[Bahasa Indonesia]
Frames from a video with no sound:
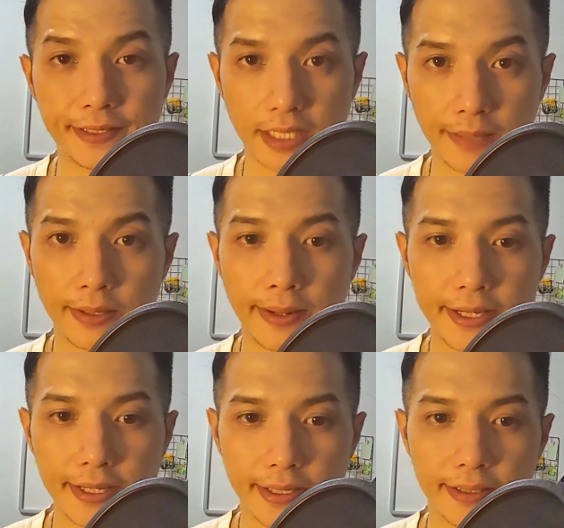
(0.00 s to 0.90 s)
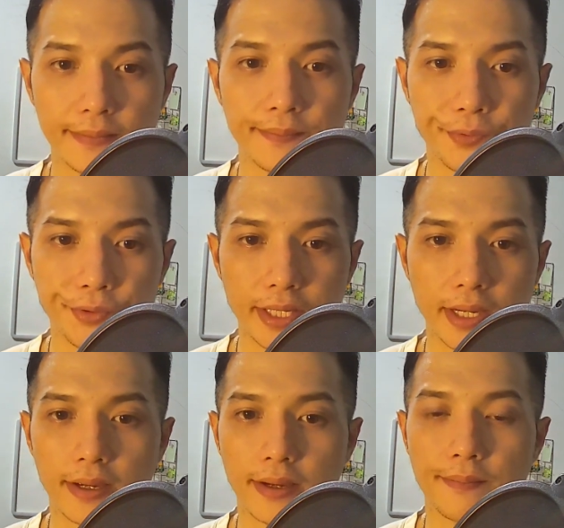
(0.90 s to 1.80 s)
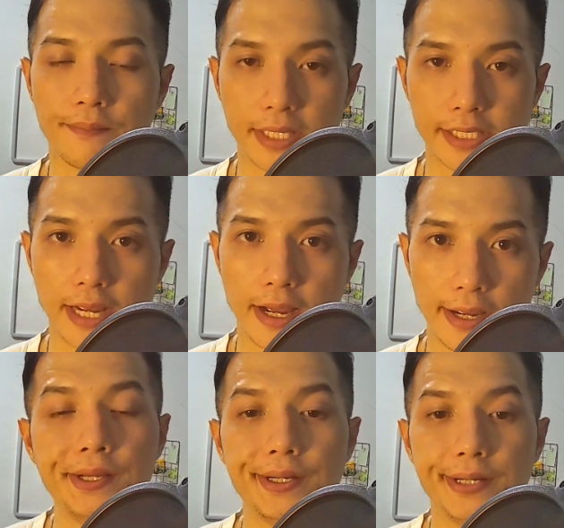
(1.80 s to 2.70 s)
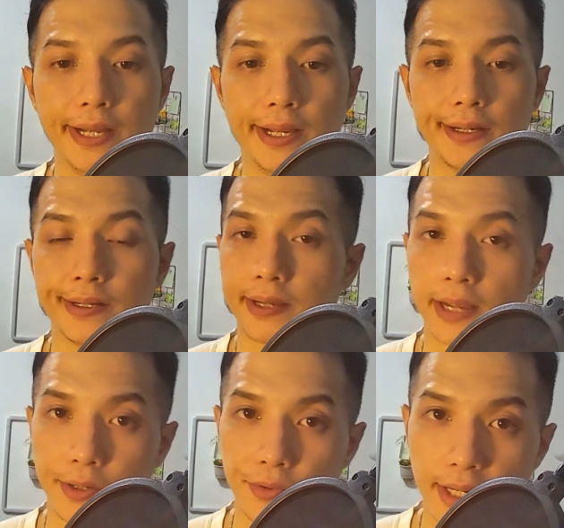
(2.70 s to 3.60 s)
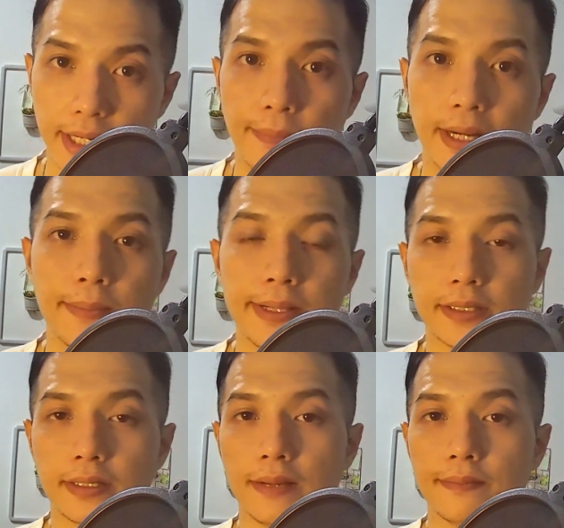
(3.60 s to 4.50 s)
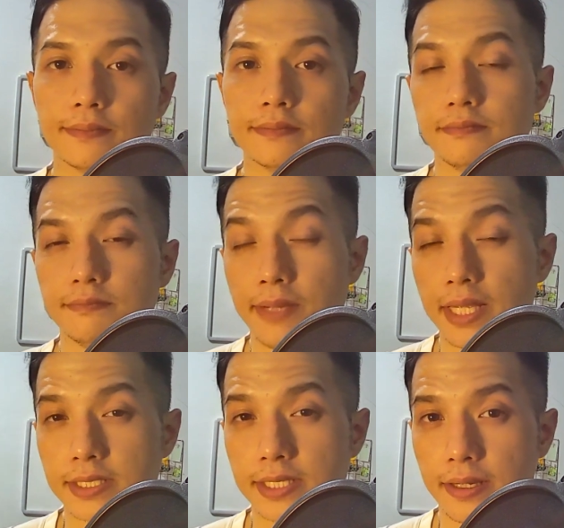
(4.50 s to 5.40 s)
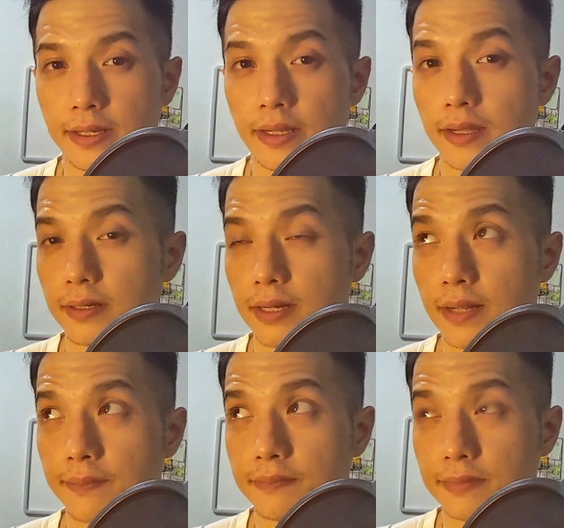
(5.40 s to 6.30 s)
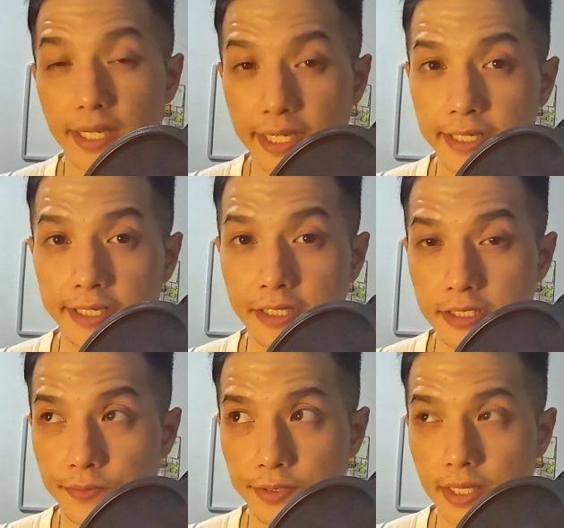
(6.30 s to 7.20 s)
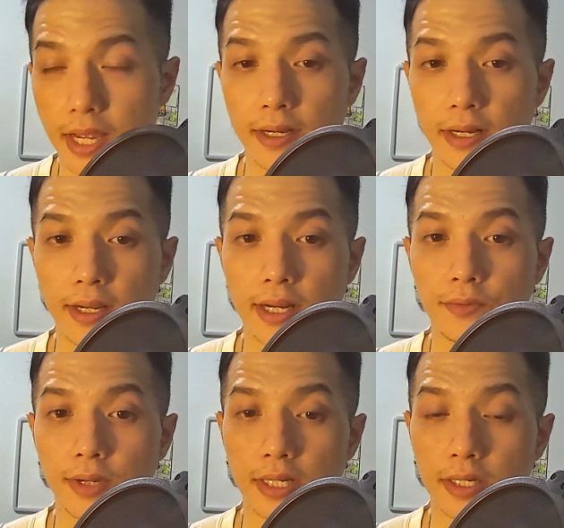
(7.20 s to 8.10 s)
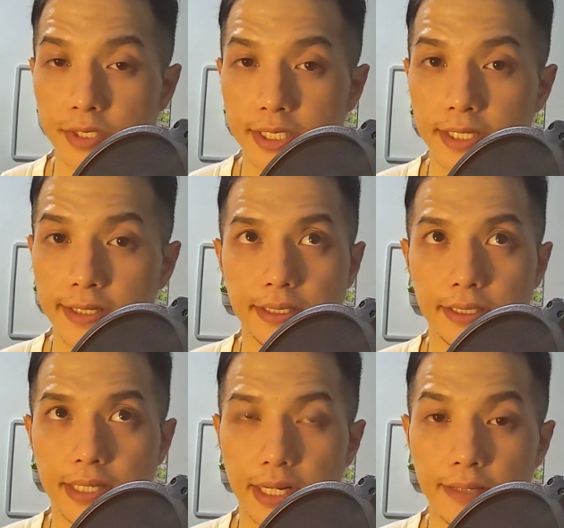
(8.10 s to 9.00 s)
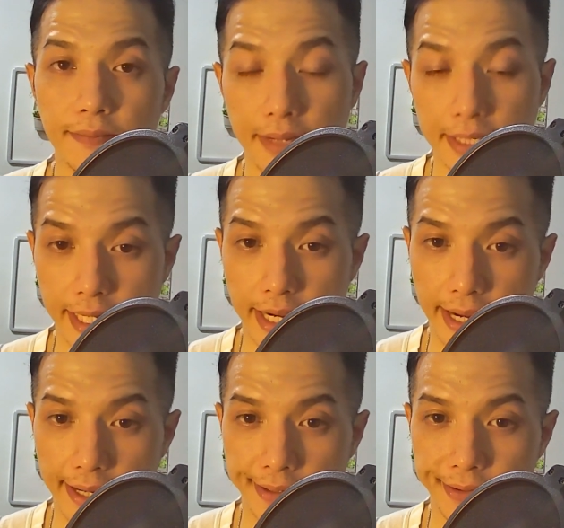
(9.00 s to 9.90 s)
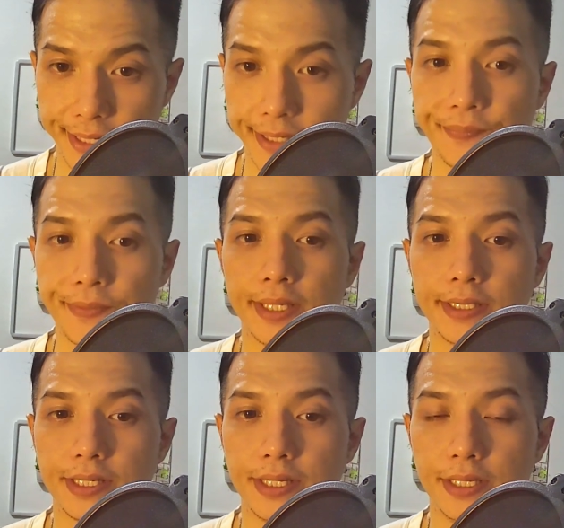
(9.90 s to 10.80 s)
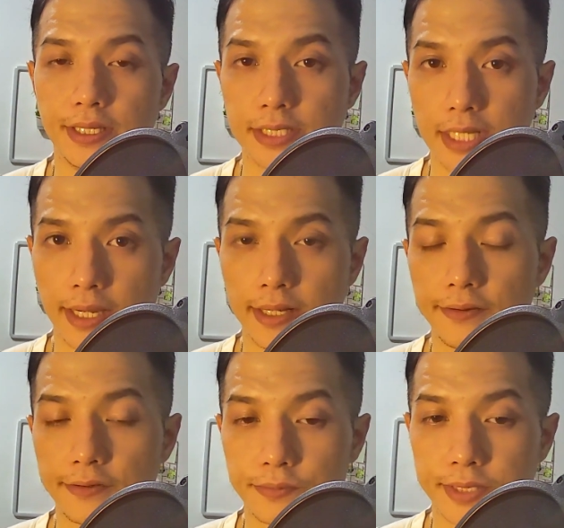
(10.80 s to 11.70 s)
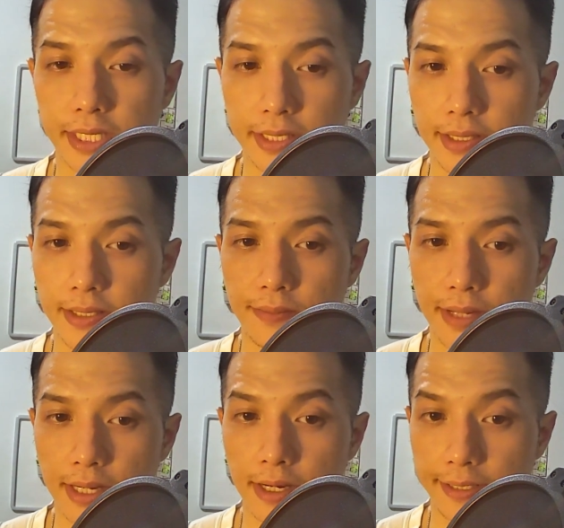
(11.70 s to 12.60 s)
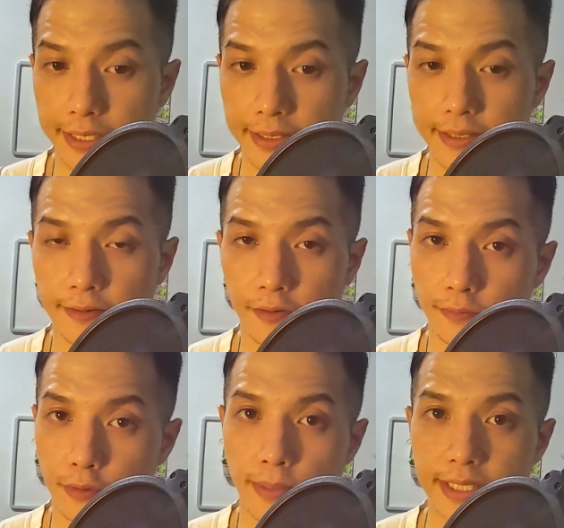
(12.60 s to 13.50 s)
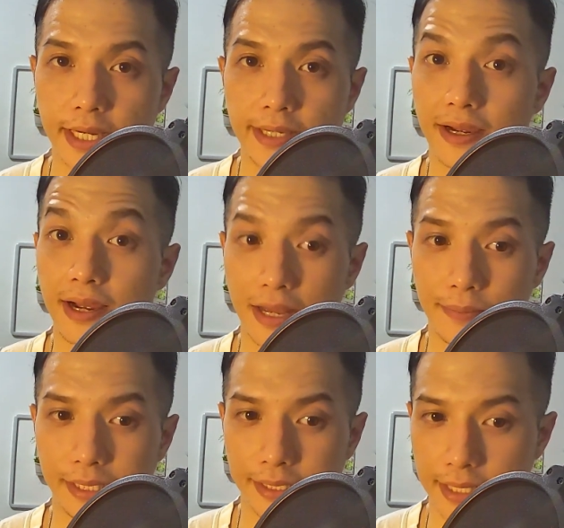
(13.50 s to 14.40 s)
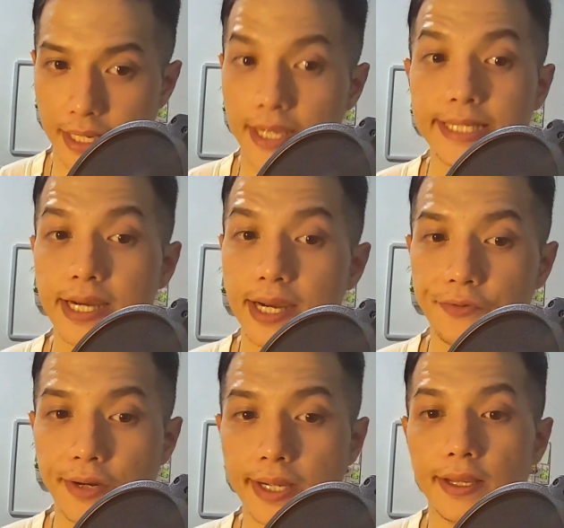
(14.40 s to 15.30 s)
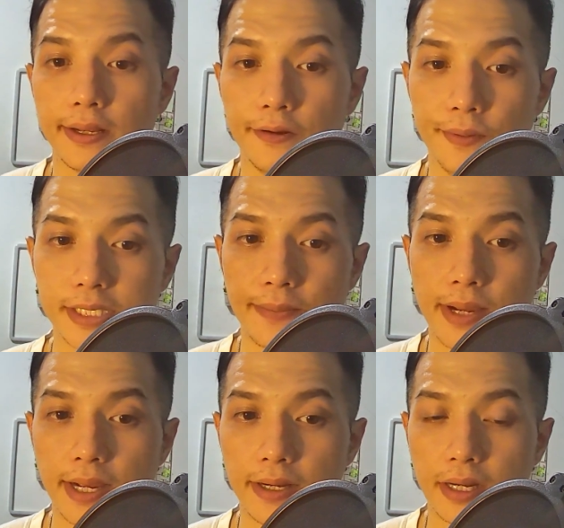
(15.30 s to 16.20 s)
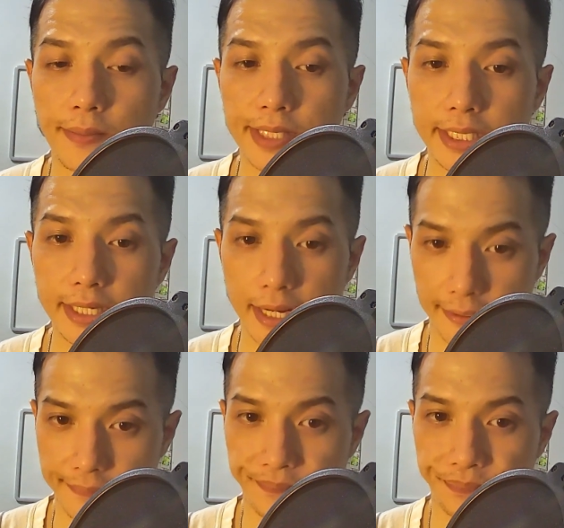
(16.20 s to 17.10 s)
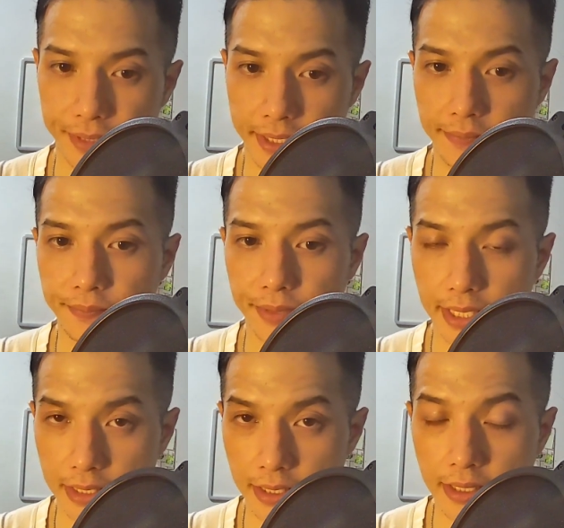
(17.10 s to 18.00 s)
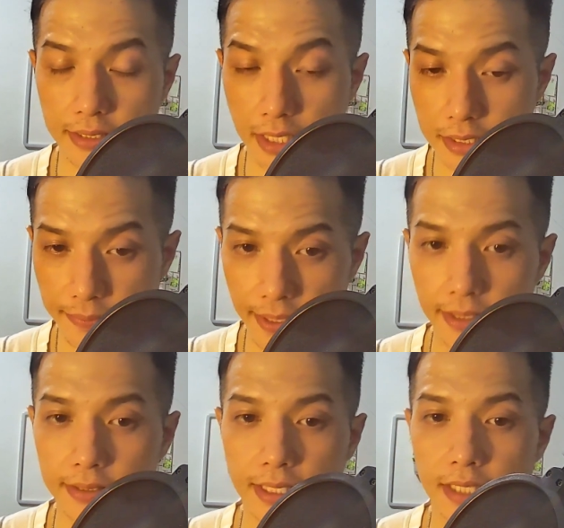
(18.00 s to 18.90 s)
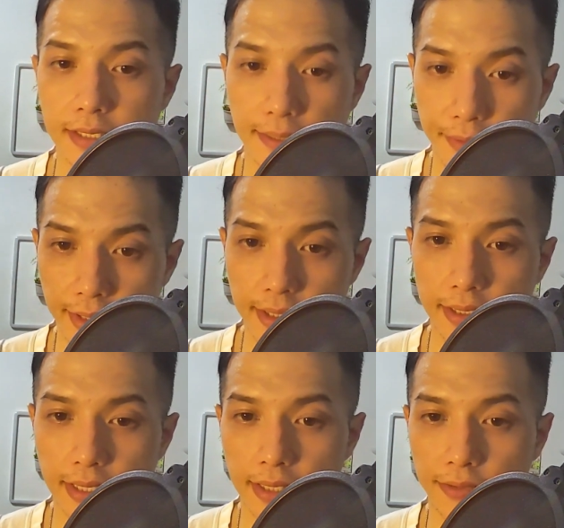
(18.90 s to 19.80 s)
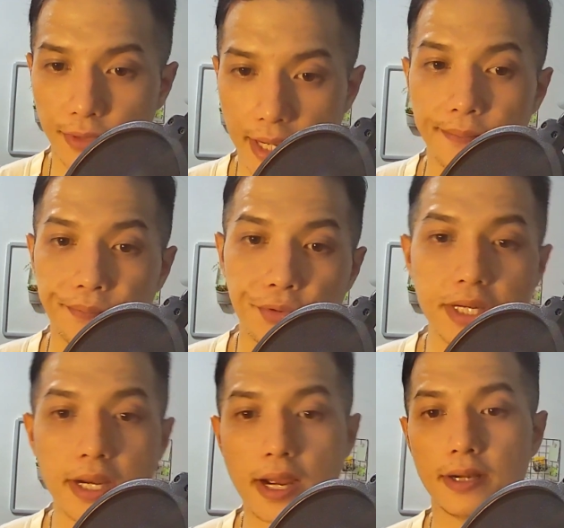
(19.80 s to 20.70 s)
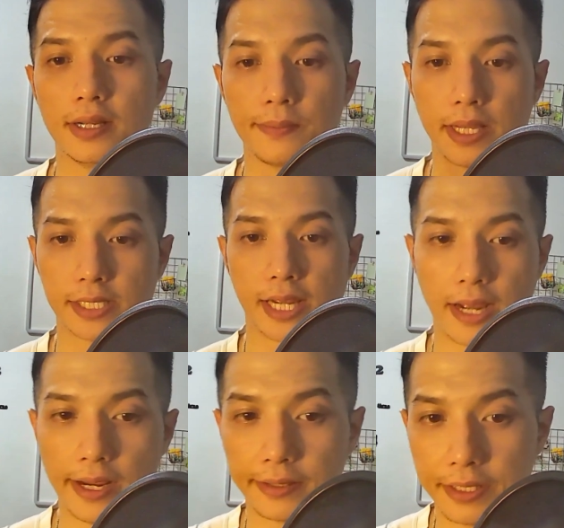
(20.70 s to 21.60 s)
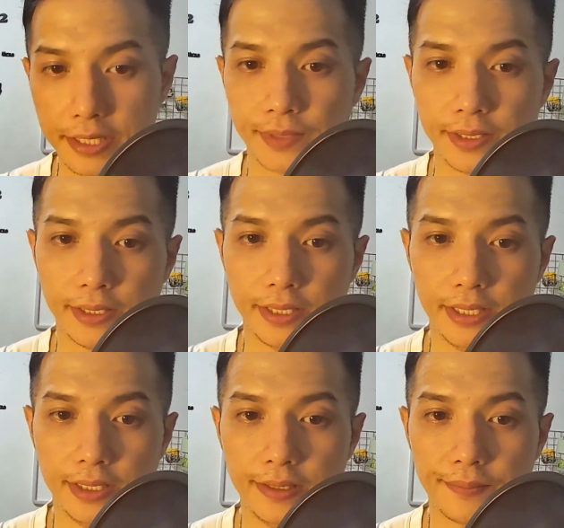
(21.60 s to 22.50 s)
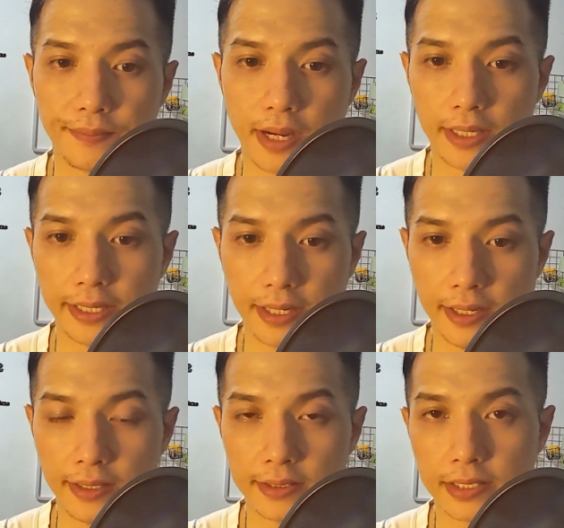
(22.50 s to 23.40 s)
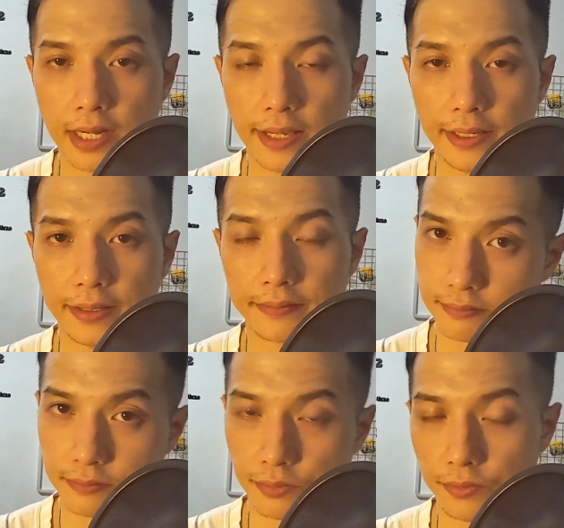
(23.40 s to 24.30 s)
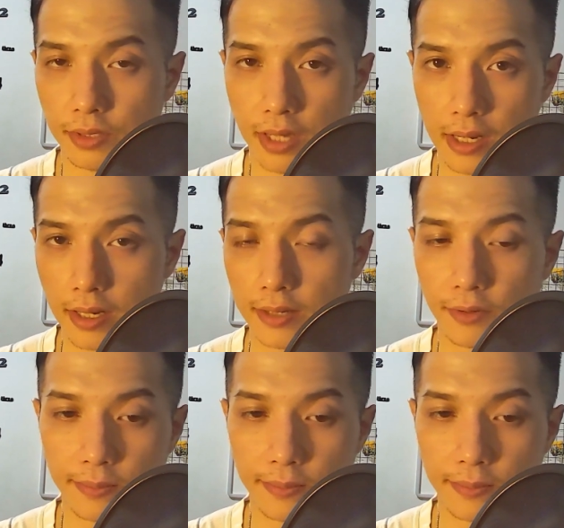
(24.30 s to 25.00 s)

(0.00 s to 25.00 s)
Kabar baiknya punya BCA dan kandungan yang paling banyak dalam BC eh, dalam daging-daging tersebut adalah kandungan leusin dari BCA. Oke, okay? jadi silahkan konsumsi aja makanan daging kalau lo mau BCA yang alami. Nah, yang kedua, lo bisa makan yang namanya ikan, ya karena jenis apa? Jenis salmon dan tuna punya kadar BCA yang tinggi. Jadi makan ikan selain eh, ada kandungan